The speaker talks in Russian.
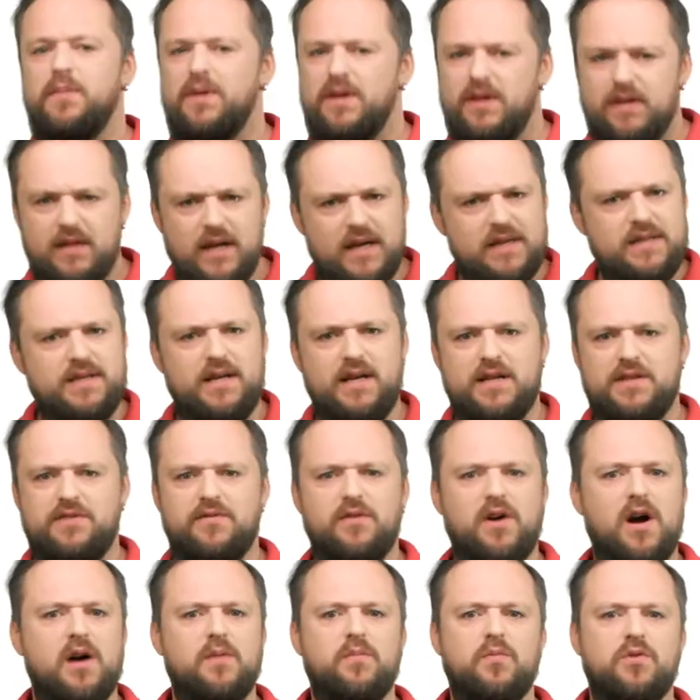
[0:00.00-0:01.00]
передать средства
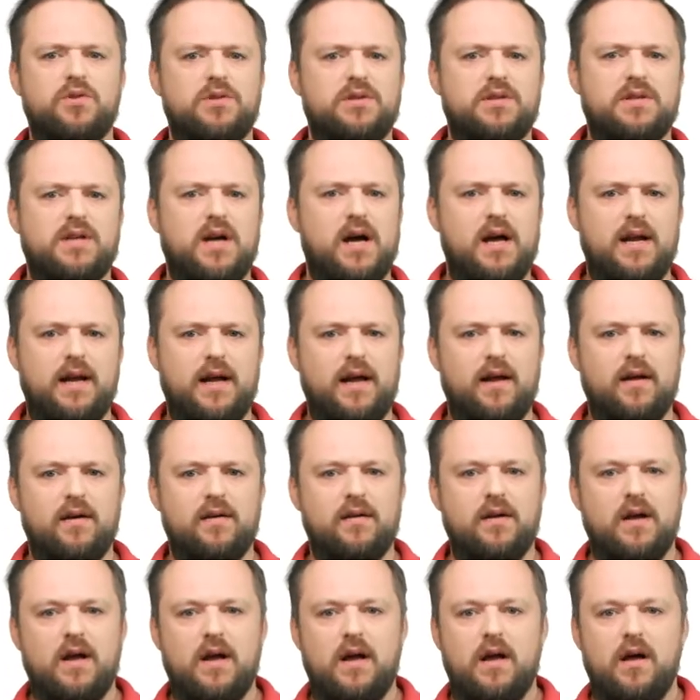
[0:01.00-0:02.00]
как можно скорее –
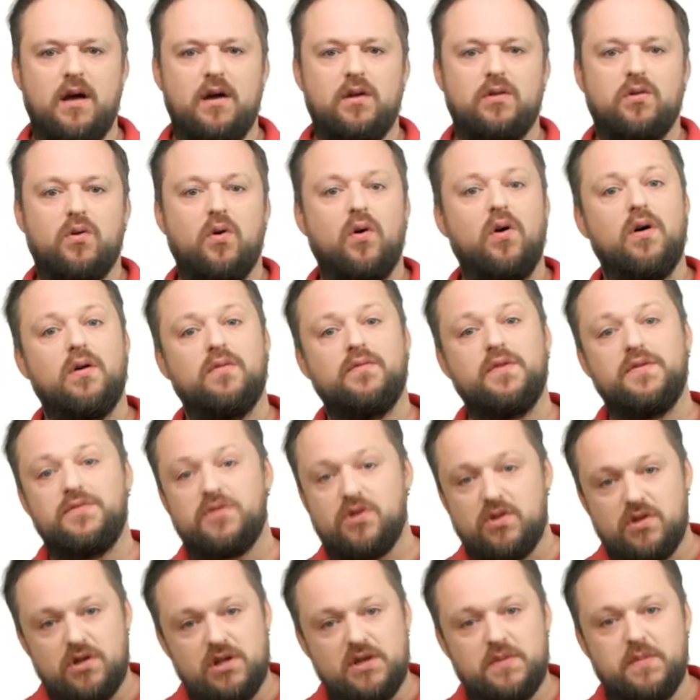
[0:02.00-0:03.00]
но вы
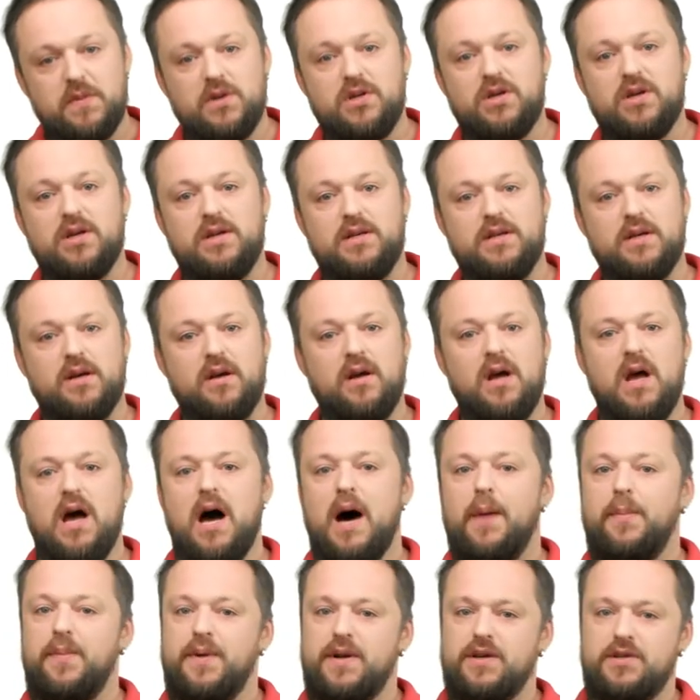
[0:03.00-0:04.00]
все же не спешите,
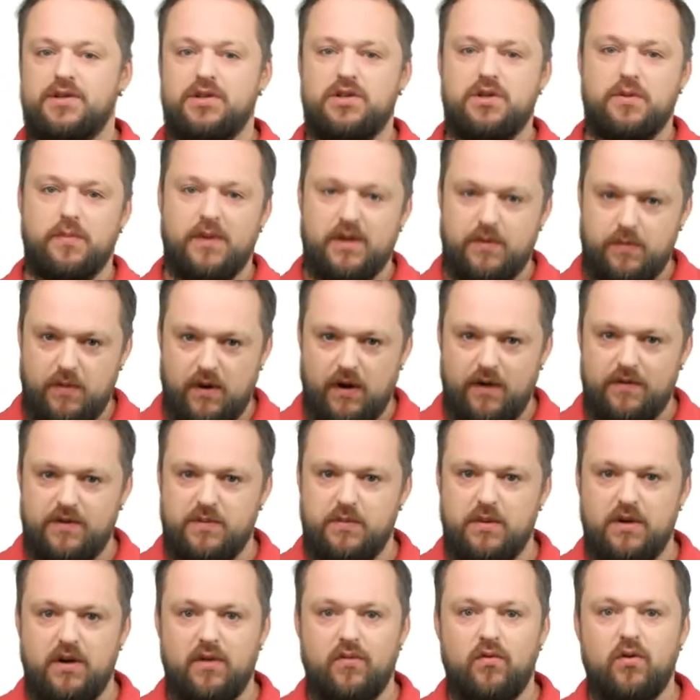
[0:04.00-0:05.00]
а прежде чем отправить
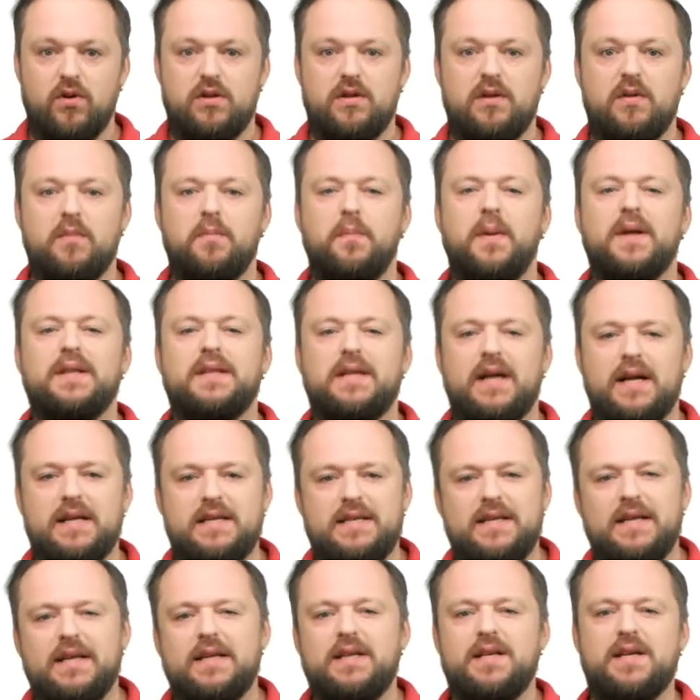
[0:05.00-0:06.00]
перевод,
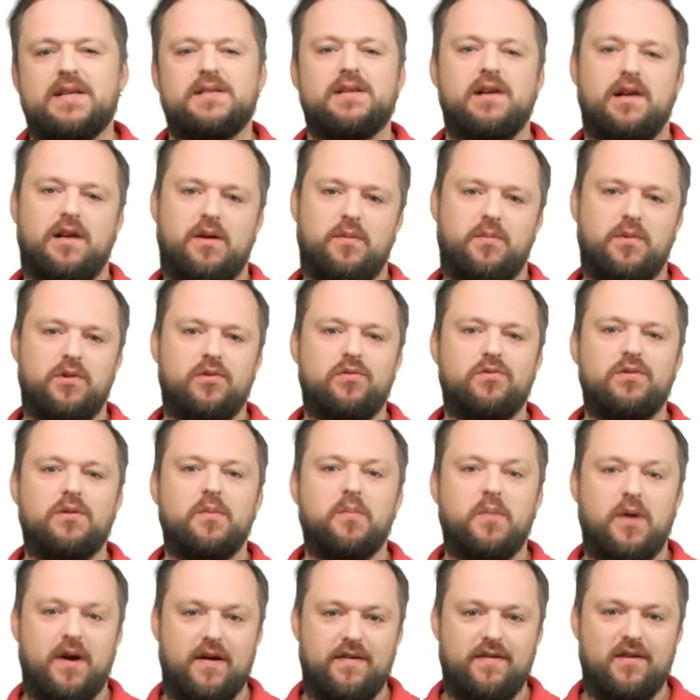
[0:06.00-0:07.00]
потратьте несколько минут на
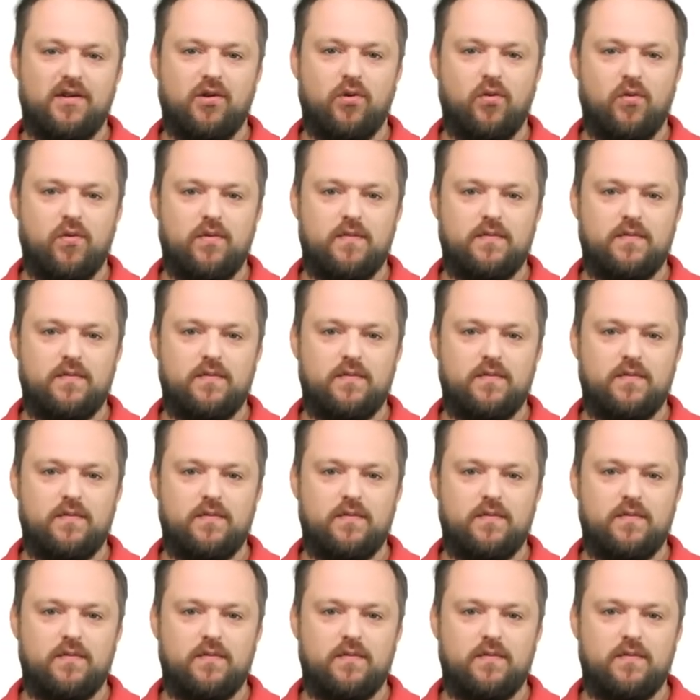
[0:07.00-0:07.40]
проверку.